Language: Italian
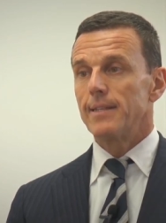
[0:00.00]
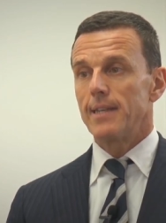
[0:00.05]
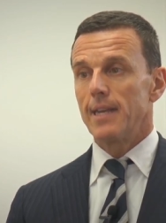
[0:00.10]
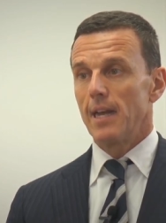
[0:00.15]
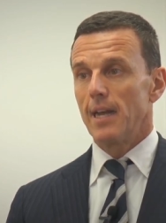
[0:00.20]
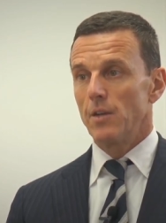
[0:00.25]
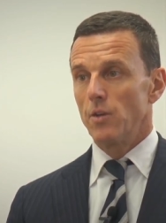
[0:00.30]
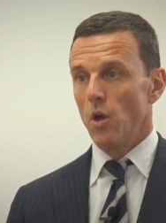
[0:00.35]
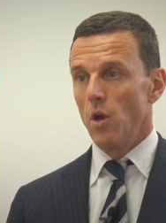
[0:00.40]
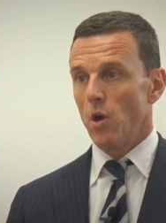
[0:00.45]

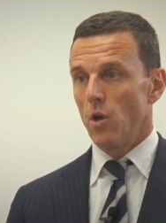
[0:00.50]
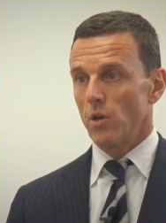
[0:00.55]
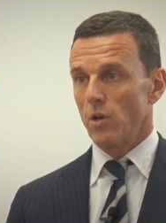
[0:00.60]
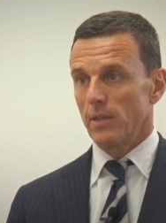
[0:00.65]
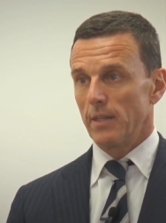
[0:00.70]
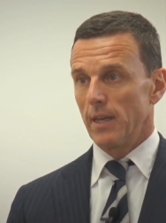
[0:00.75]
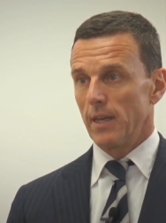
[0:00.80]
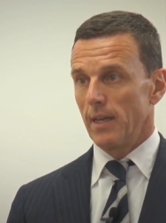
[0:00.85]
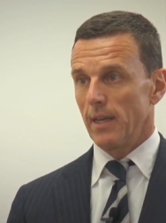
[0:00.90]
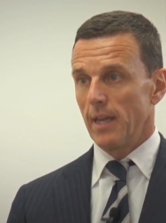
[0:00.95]
sia al
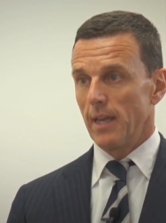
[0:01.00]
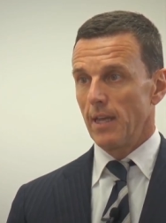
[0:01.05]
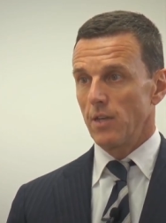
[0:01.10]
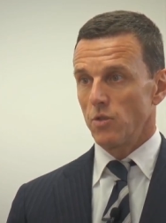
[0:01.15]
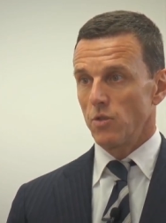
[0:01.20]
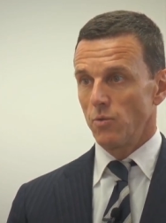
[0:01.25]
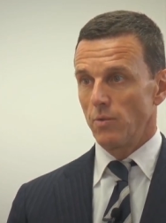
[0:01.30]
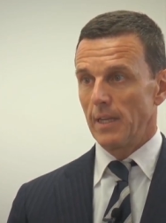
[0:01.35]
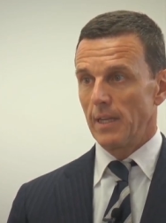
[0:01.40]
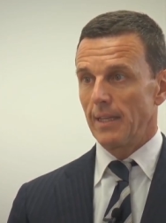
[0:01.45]
nord che
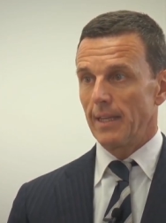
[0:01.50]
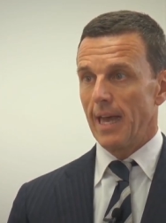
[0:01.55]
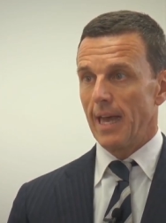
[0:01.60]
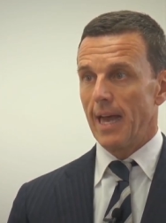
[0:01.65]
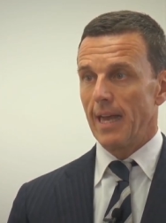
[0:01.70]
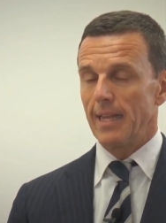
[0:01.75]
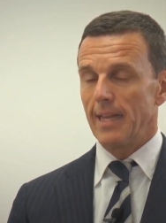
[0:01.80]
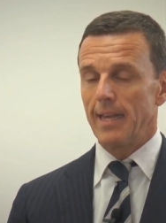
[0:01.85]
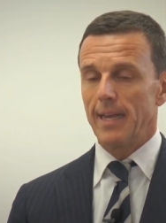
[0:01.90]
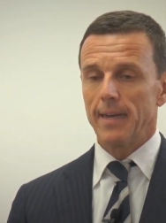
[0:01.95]
al sud
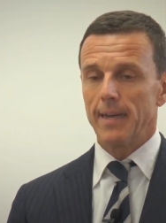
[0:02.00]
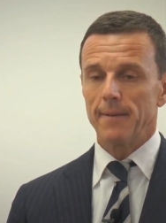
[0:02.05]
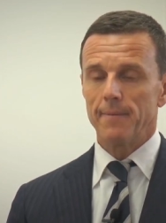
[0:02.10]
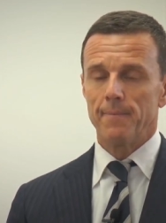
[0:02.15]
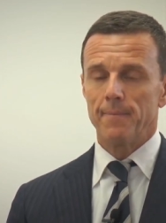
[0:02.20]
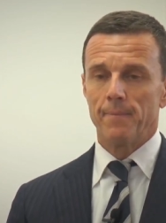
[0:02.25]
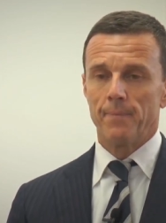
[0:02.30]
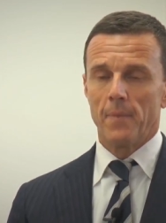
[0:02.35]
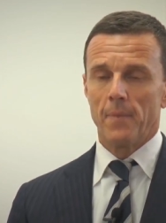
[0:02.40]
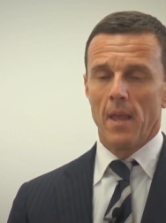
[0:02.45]

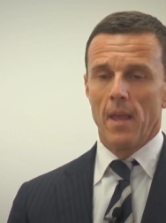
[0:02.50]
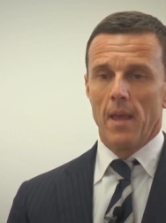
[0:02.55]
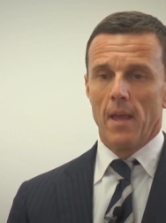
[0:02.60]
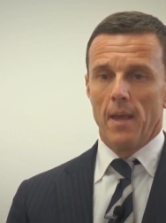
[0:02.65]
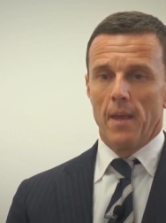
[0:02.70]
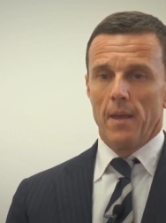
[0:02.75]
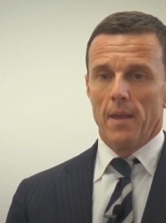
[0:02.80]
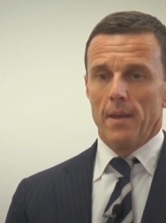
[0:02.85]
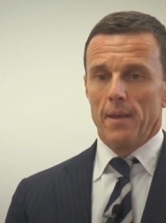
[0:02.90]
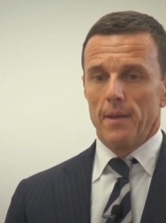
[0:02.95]
Italia,
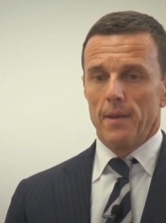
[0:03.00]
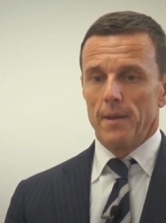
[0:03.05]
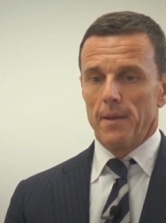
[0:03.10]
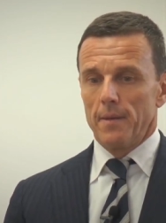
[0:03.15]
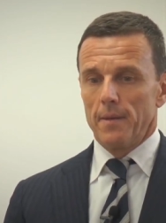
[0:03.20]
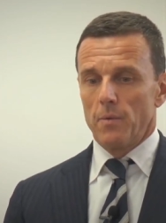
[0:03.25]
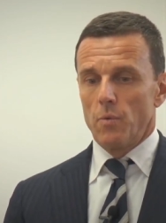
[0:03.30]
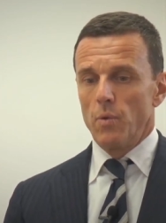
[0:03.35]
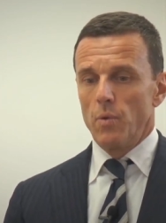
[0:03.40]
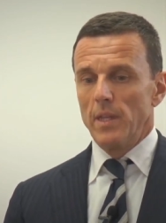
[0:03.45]

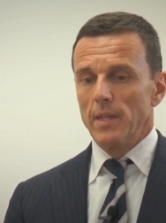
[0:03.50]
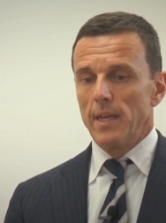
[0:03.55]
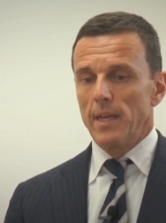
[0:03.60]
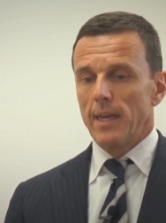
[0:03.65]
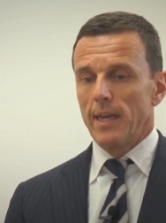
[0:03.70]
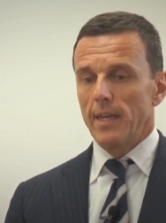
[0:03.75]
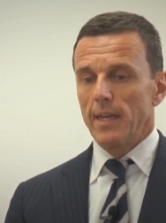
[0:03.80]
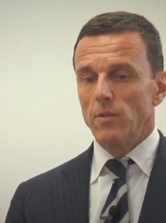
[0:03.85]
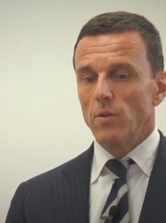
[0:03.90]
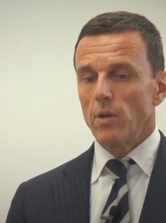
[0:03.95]
eh,
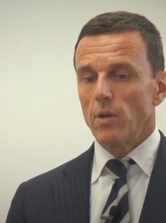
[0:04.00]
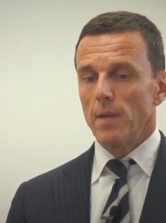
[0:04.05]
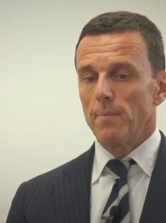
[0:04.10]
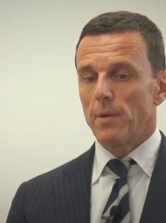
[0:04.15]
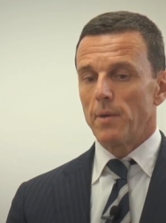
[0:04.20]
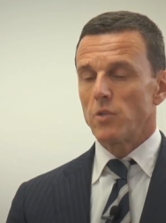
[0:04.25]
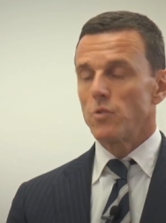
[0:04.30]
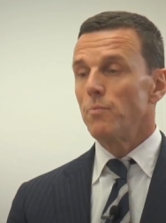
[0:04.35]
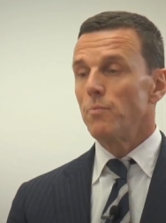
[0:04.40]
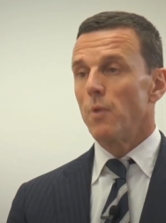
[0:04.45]
quindi credo che
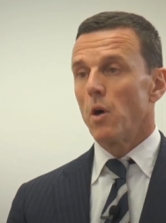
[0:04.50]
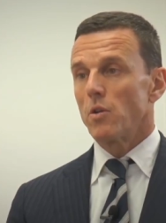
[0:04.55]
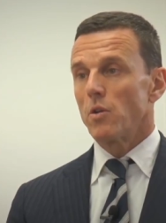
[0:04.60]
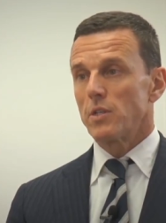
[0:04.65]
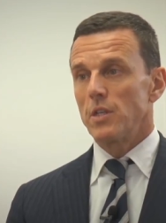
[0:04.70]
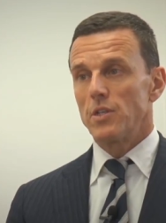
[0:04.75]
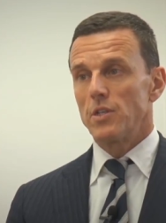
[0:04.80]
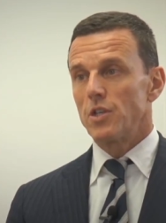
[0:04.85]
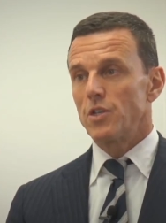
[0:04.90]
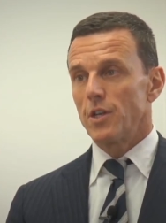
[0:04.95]
i
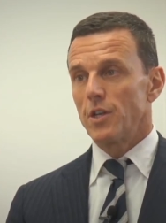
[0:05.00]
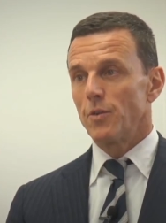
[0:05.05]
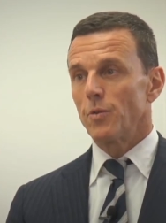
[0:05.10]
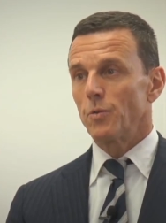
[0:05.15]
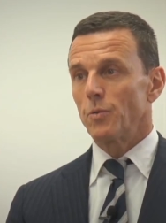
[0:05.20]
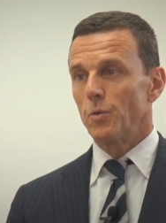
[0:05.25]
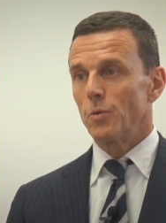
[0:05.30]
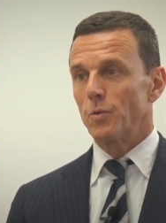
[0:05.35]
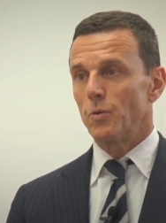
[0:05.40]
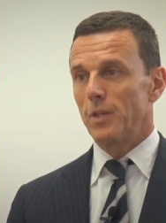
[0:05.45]
presupposti ci
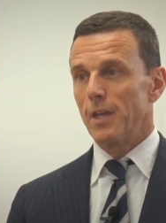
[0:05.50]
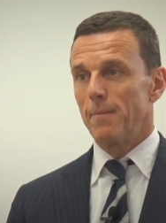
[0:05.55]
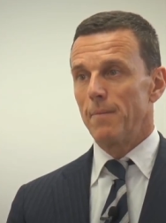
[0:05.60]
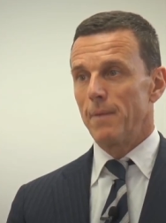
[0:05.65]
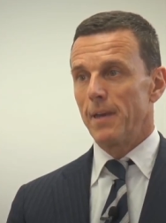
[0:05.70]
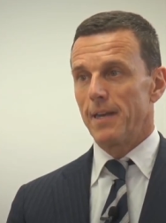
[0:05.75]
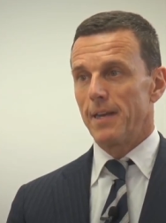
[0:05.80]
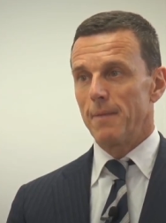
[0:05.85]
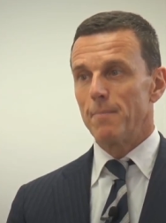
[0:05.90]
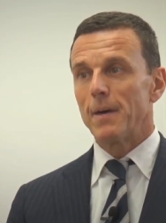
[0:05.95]
siano
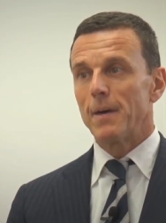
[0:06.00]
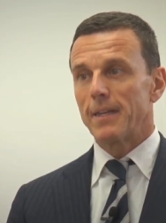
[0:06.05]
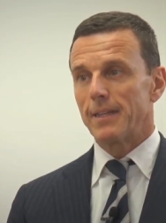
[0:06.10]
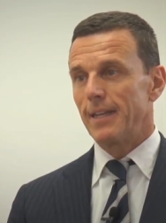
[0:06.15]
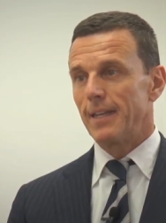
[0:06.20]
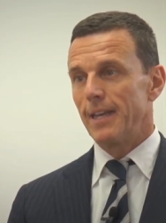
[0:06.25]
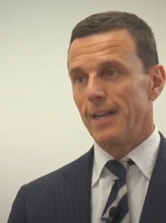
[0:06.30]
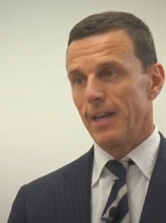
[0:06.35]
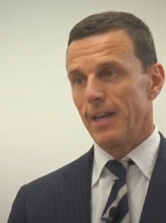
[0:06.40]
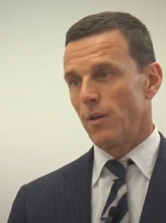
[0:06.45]
tutti per
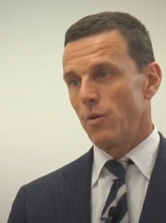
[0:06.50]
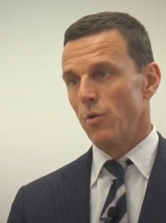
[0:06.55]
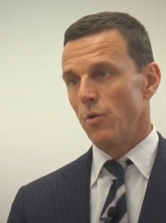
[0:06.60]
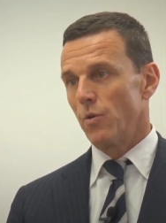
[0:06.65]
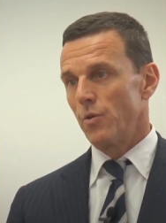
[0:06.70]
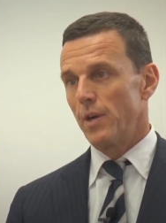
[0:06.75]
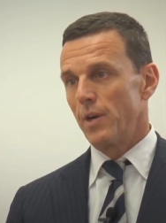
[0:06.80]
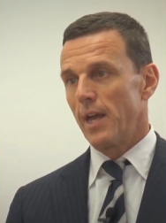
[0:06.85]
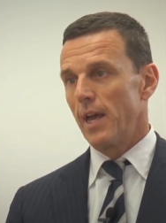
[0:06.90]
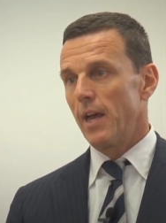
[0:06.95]
ripartire
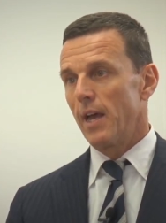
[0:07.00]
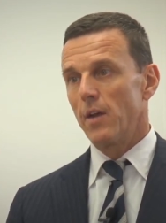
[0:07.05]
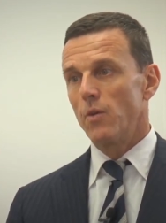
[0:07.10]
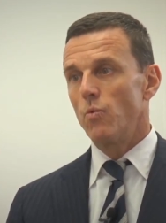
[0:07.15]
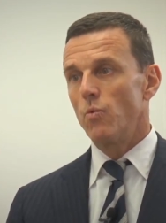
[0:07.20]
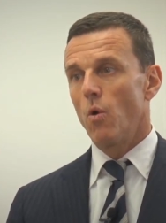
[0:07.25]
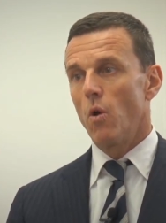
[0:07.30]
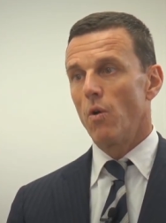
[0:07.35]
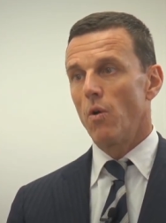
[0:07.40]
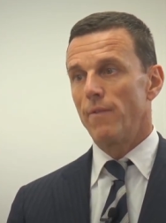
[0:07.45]
con eh,
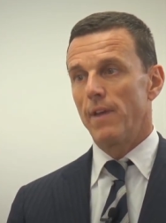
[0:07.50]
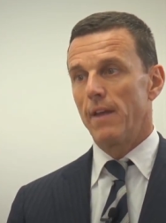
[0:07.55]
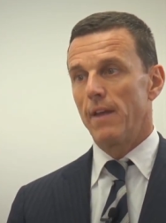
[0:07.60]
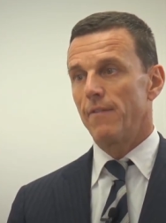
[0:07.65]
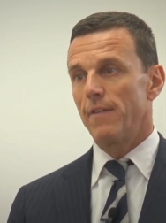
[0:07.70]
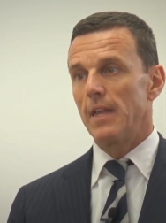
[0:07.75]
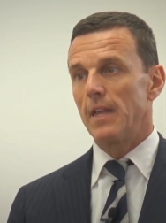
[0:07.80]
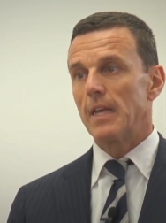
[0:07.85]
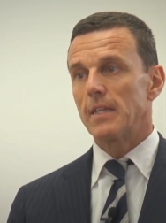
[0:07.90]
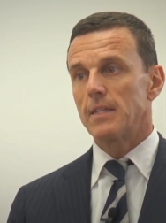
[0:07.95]
nuove
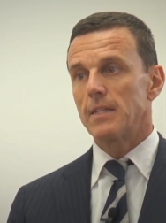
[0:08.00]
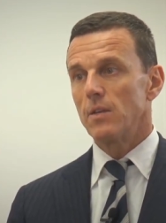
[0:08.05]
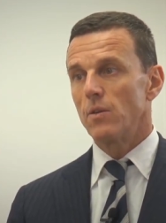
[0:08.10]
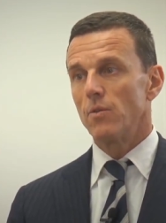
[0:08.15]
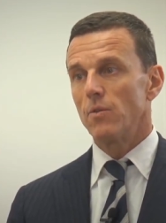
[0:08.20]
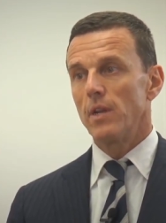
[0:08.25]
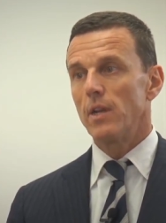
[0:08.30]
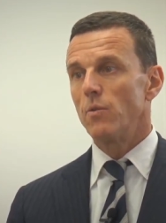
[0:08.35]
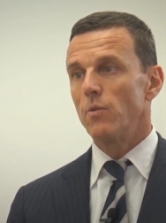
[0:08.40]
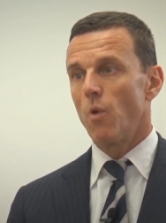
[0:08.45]

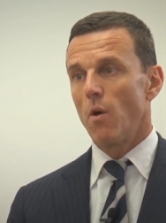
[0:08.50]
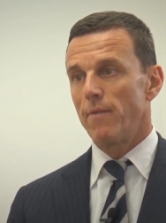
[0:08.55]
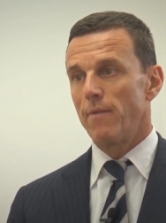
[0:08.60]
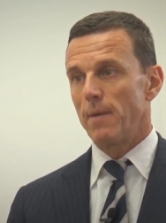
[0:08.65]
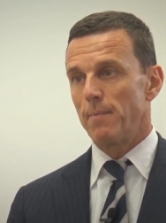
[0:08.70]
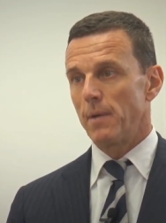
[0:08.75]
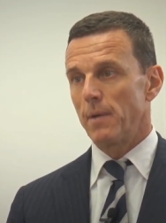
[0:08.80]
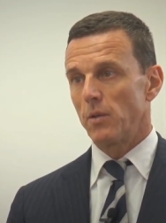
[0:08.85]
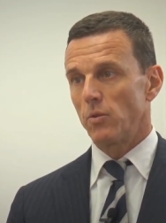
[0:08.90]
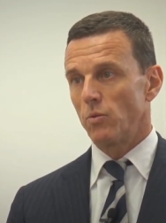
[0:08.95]
affiliazioni,
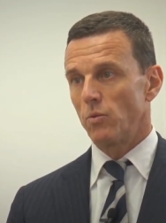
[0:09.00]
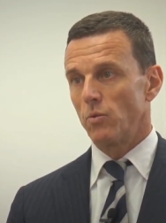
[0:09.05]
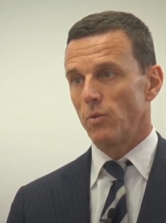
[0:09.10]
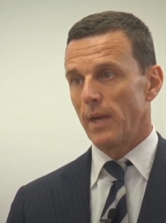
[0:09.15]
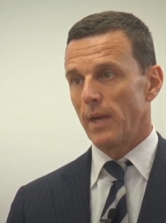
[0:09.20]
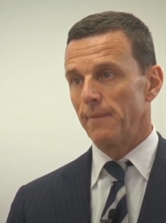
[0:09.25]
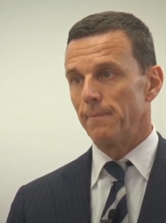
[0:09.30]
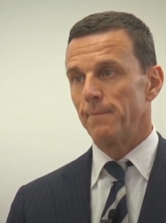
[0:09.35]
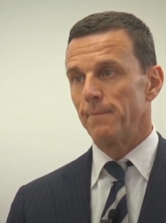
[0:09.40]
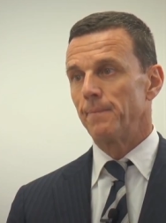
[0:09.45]
nuove
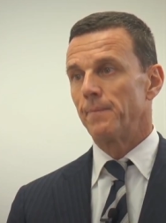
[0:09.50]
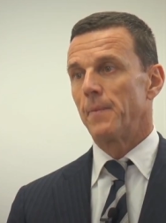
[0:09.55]
aperture.